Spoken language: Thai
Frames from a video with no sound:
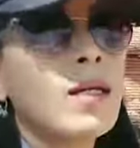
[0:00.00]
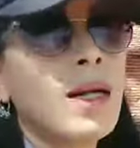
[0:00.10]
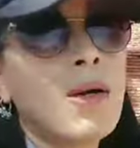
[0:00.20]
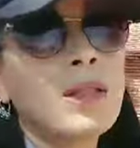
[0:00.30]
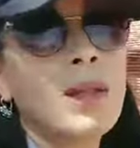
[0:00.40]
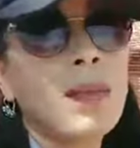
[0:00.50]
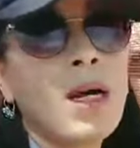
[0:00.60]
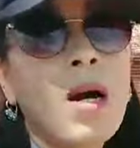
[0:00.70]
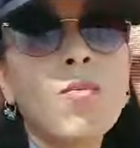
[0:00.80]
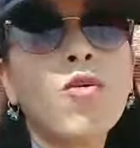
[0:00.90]
คือเราก็จะมี
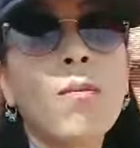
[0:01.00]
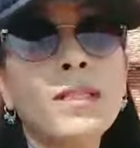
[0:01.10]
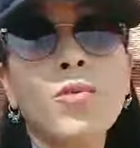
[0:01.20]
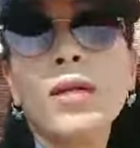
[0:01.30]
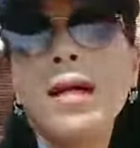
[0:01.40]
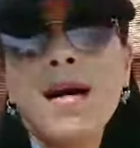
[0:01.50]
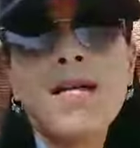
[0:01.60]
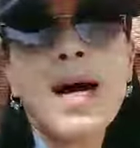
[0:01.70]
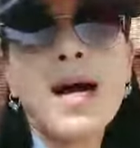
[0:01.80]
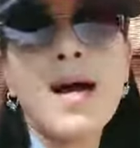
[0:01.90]
ข้อมูลมาส่วนหนึ่งแล้
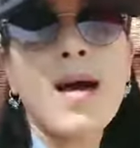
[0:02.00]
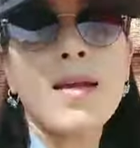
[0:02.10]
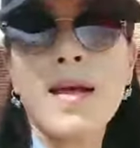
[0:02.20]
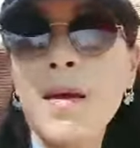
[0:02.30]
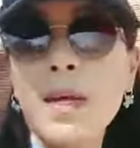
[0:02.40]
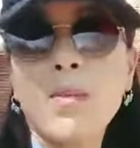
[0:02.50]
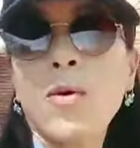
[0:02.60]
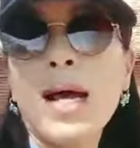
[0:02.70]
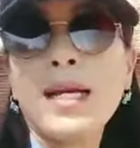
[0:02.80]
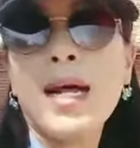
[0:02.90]
วว่า อันไหนเป็น
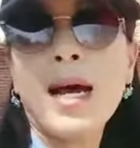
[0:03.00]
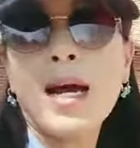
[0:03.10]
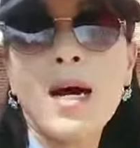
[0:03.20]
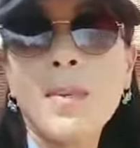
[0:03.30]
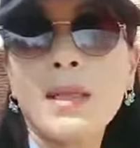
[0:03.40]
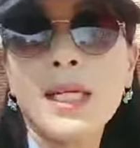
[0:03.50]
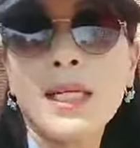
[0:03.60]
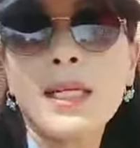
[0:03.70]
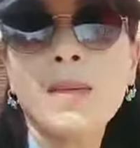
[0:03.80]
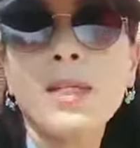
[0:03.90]
โบราณฐานอ่าเป็นเจ
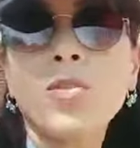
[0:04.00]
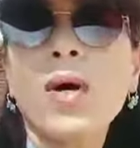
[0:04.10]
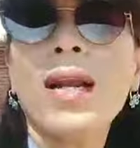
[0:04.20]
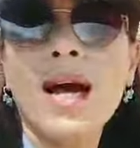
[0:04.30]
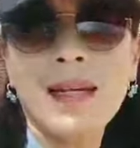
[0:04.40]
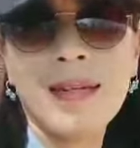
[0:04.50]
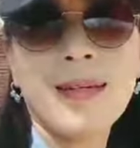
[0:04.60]
ดีย์ที่บรรจุอะไร